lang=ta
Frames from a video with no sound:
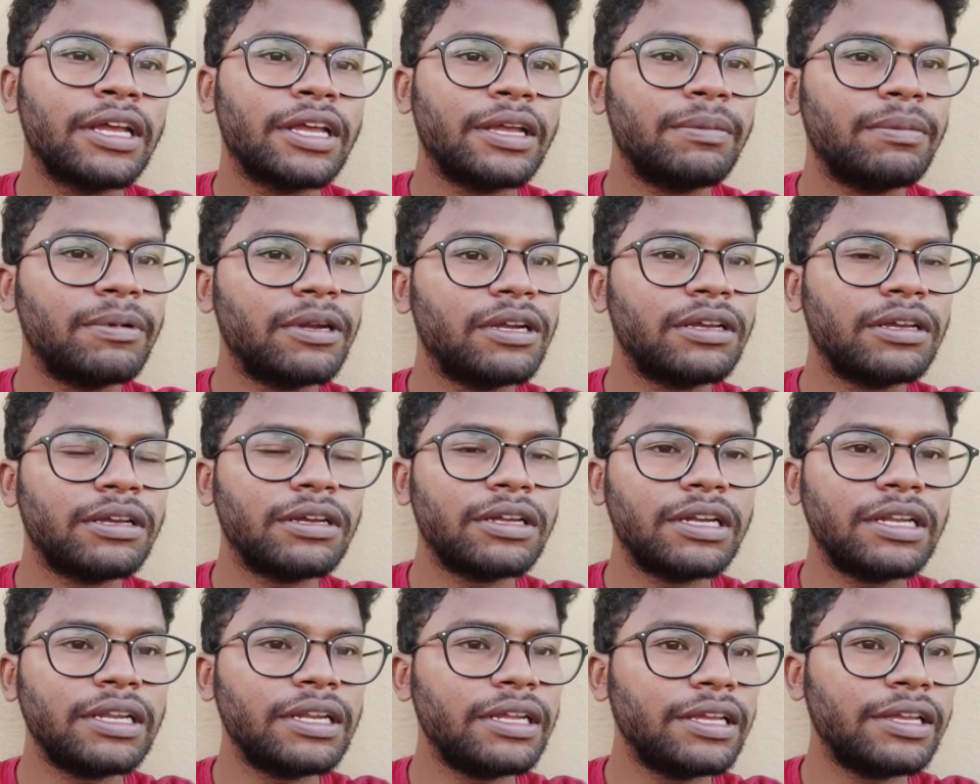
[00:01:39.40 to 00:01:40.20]
இப்போ
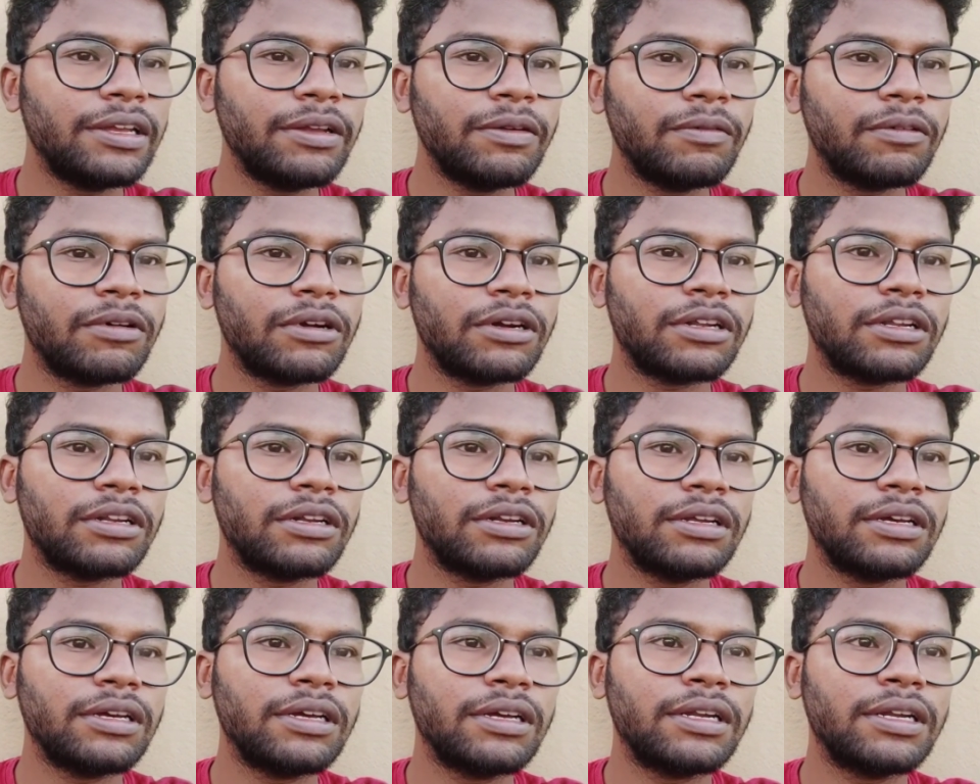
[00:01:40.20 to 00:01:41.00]
நீங்கள் ட்ரிங்கிங்
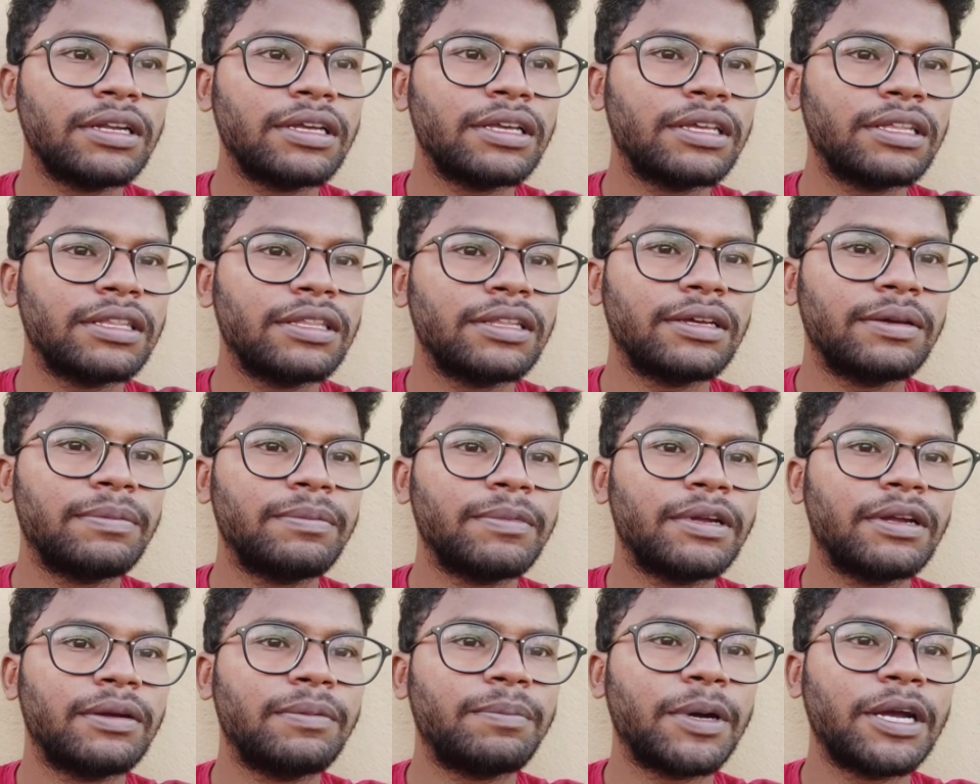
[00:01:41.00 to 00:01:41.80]
வாட்டரில் நீங்கள் இந்த
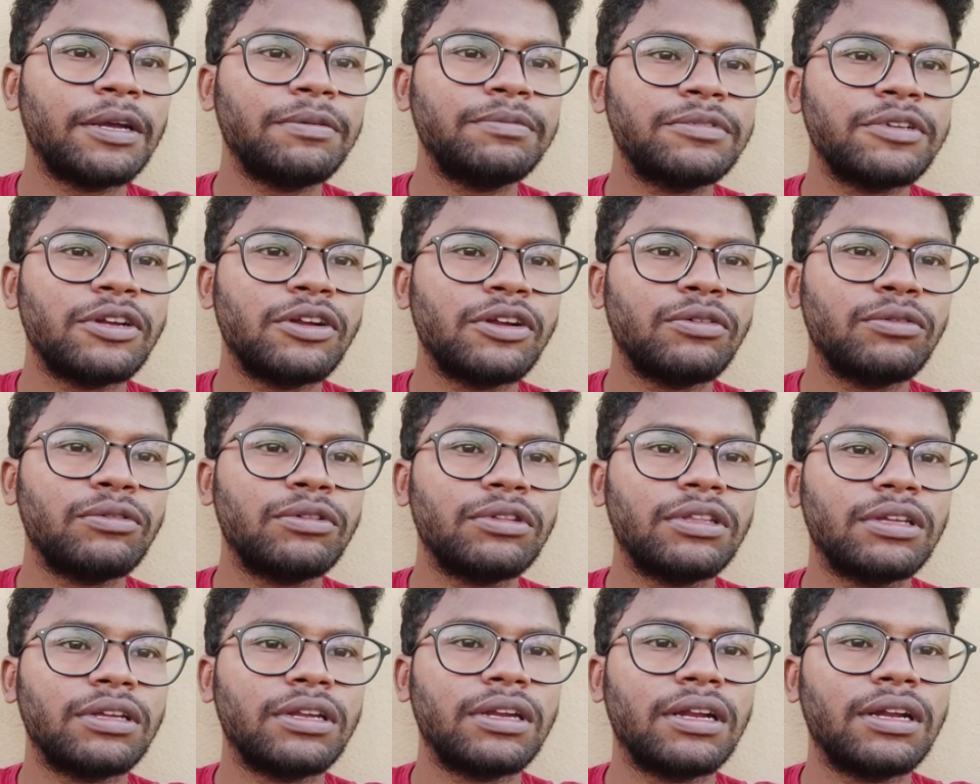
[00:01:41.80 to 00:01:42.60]
பைப்ஸ்லாம்
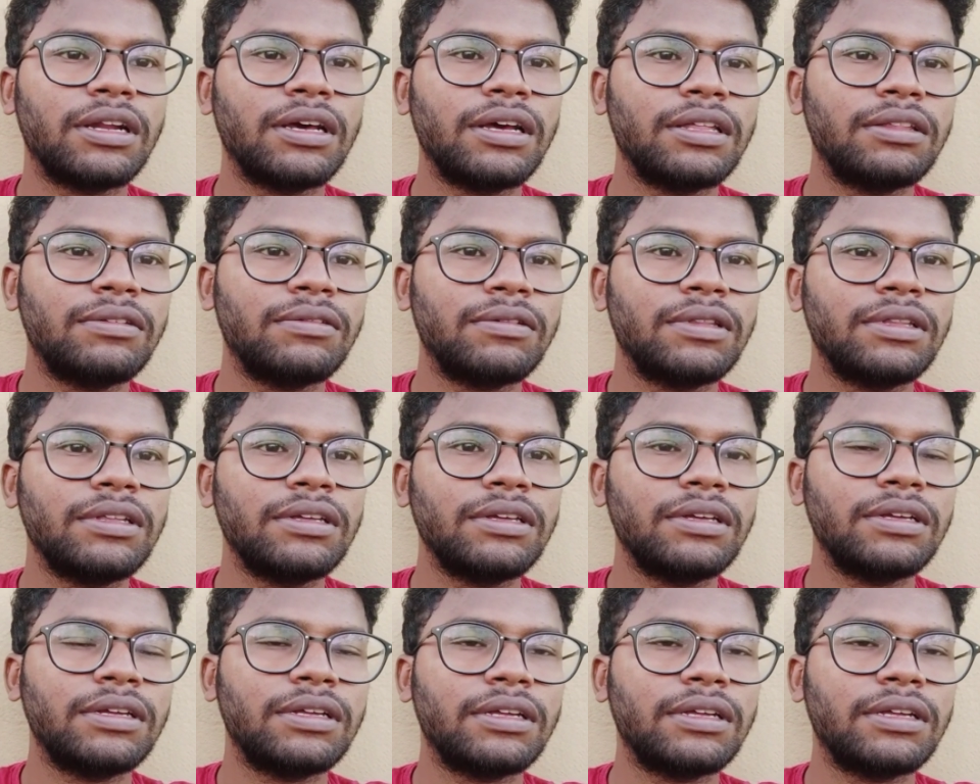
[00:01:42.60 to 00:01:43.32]
கொடுத்தீங்களன்னா அது வந்து